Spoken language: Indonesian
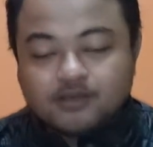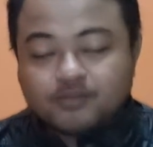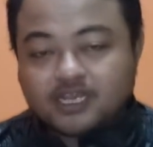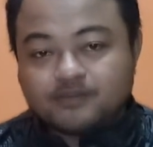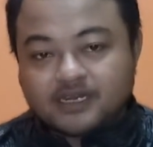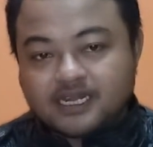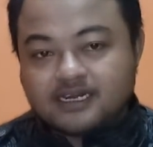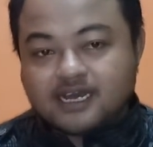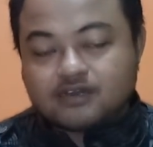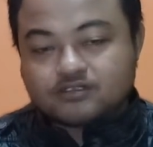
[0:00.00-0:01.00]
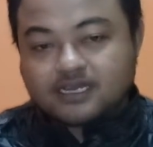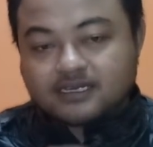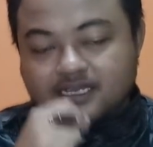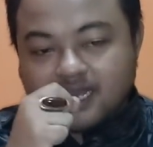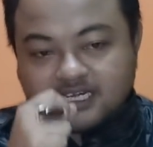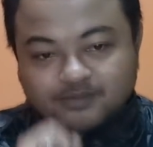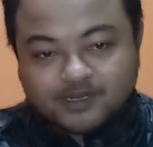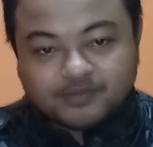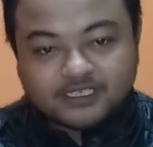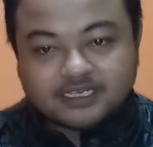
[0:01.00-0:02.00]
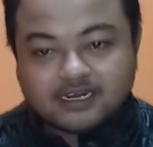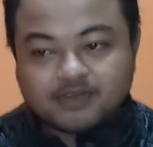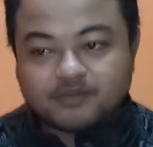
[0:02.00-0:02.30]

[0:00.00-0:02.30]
Bagaimana Anda harus hati-hati berbicara